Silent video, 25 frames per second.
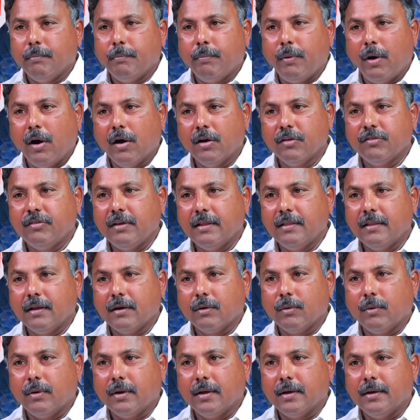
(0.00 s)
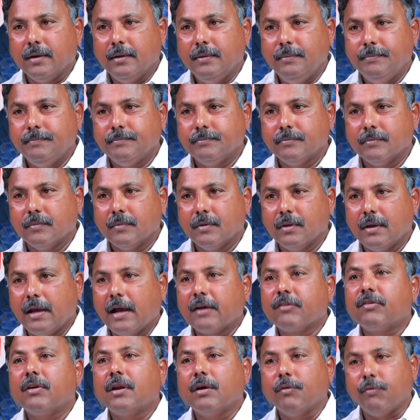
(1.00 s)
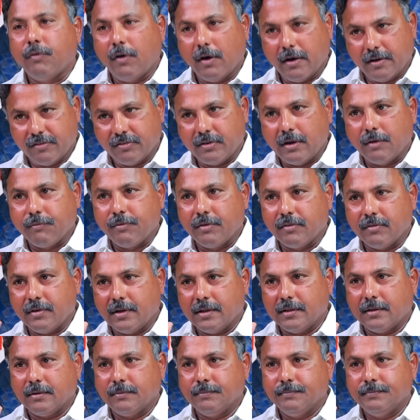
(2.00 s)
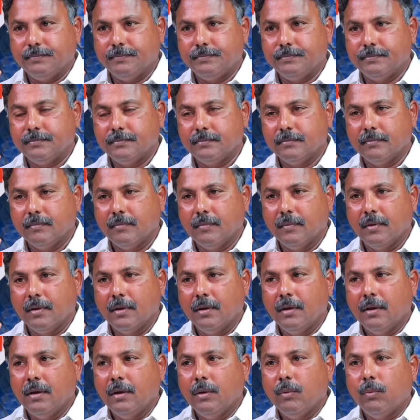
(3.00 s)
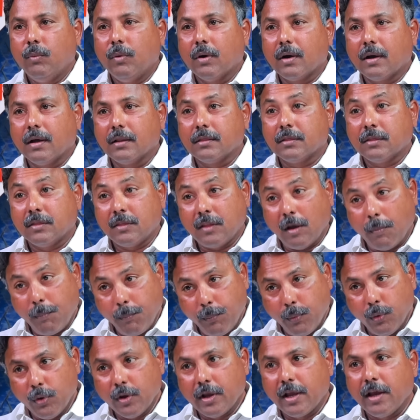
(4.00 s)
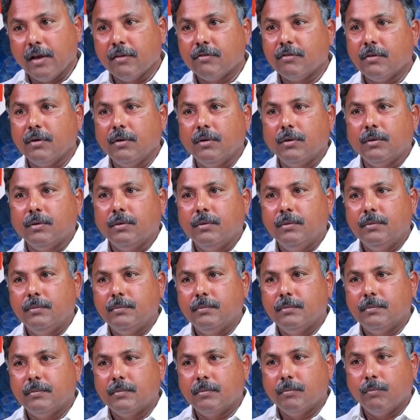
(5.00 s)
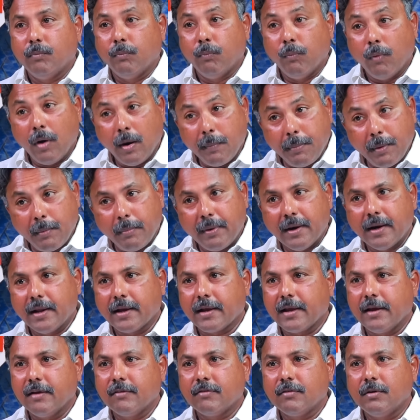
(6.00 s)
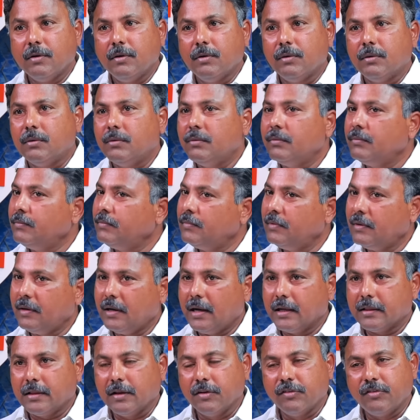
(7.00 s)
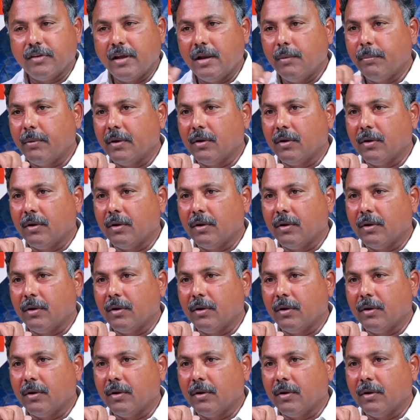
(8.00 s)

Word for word: భానుచందర్ కూడా యాక్చువల్గా ఫారెస్ట్ ఆఫీసర్ అతను ఒక తప్పుడు కేసులో మోపబడ్డ కేసులో అతను జైలు